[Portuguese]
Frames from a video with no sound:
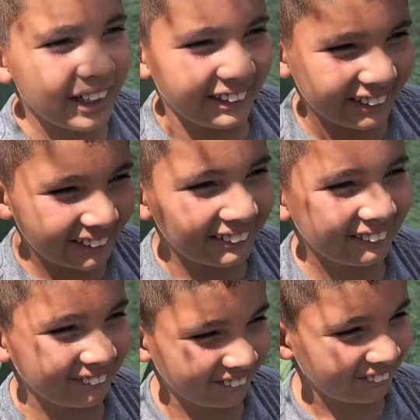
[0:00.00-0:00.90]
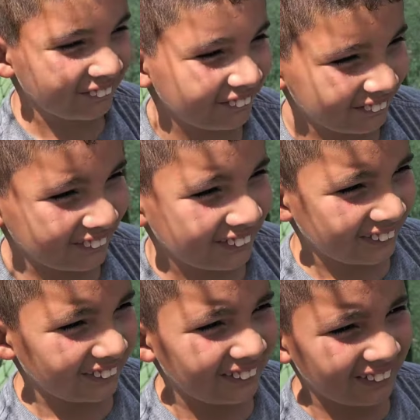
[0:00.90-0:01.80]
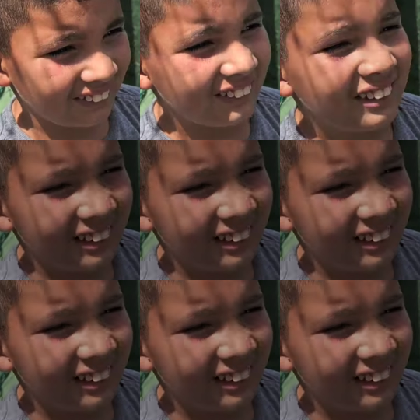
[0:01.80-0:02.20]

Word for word: mais. Se liga mais no esporte, na